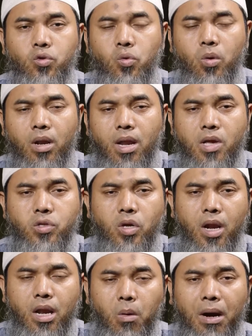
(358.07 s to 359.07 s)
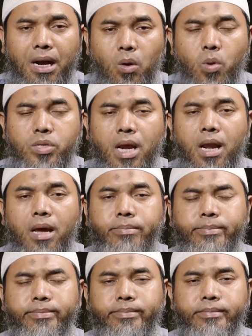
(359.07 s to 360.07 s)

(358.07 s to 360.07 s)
Rasulullah sallallahu alaihi wasallam